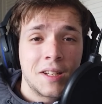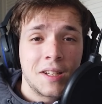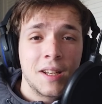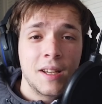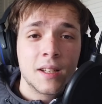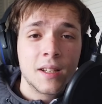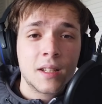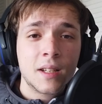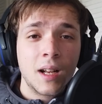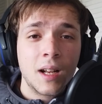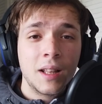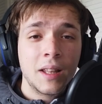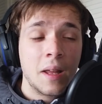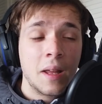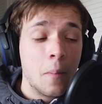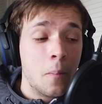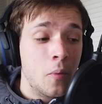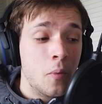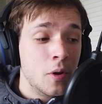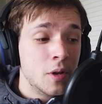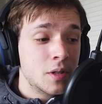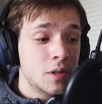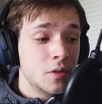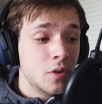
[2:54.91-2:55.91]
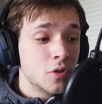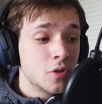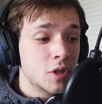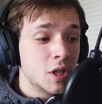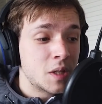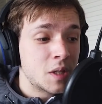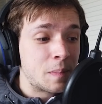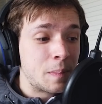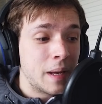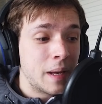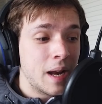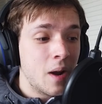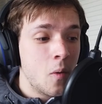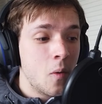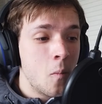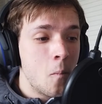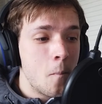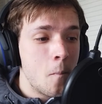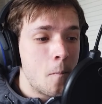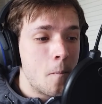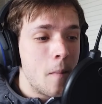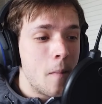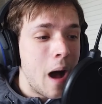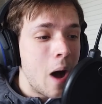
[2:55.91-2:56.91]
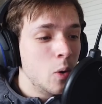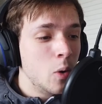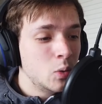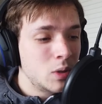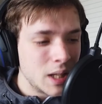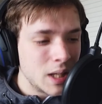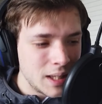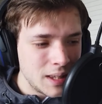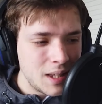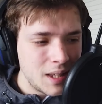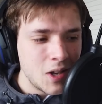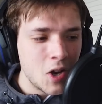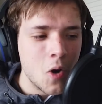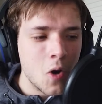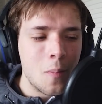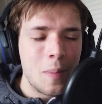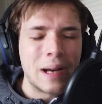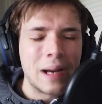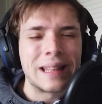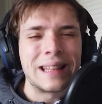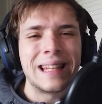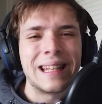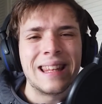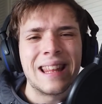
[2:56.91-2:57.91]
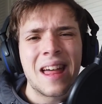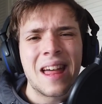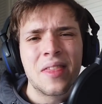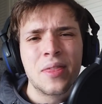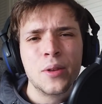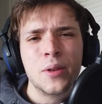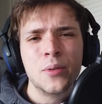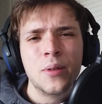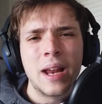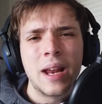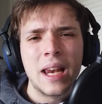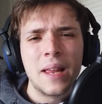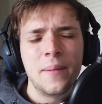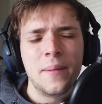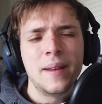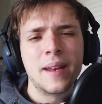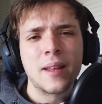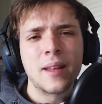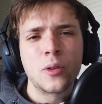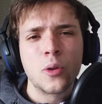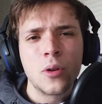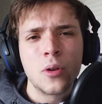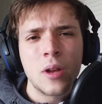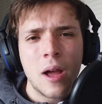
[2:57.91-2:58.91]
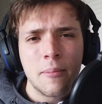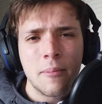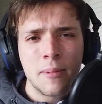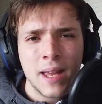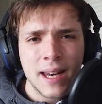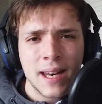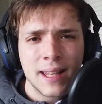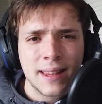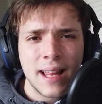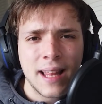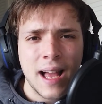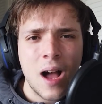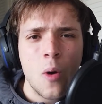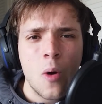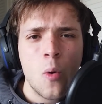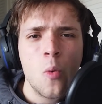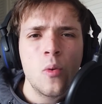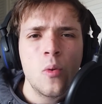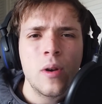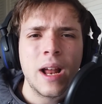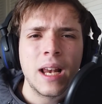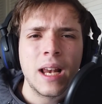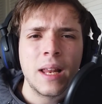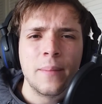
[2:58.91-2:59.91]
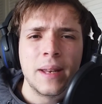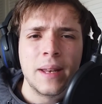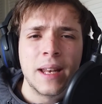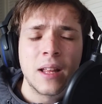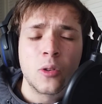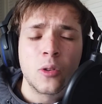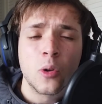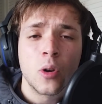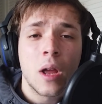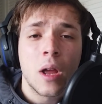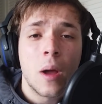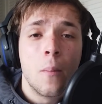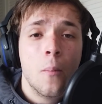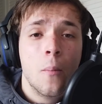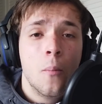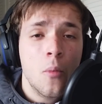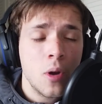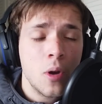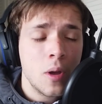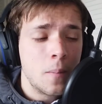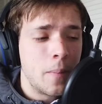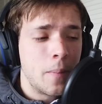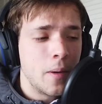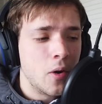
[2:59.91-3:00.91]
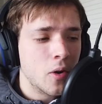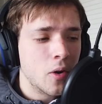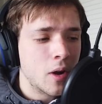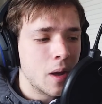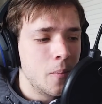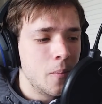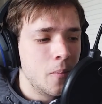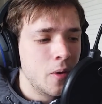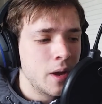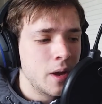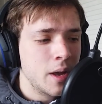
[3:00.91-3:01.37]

Así es, Calde, pues nos espera un auténtico partidazo, una eliminatoria abierta, una eliminatoria muy pero que